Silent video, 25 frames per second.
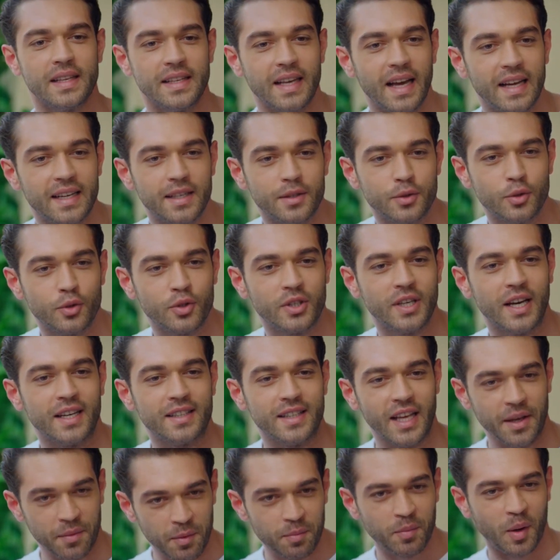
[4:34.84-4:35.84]
Yani
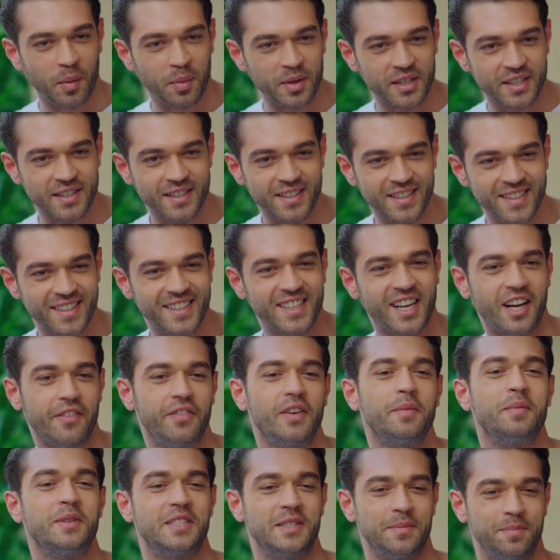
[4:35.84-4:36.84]
dükkan evin babanın,
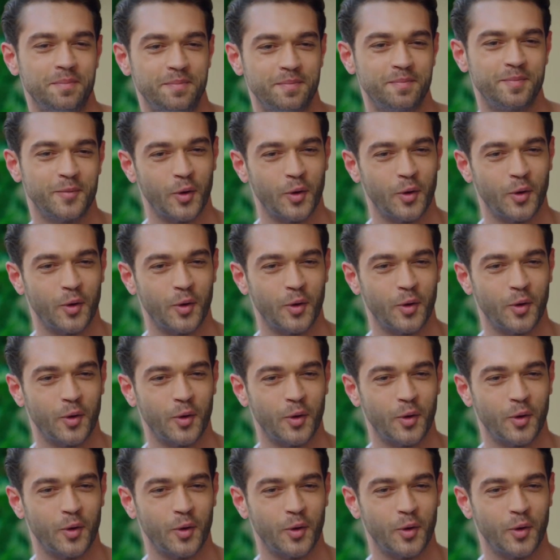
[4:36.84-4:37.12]
kafe bizim.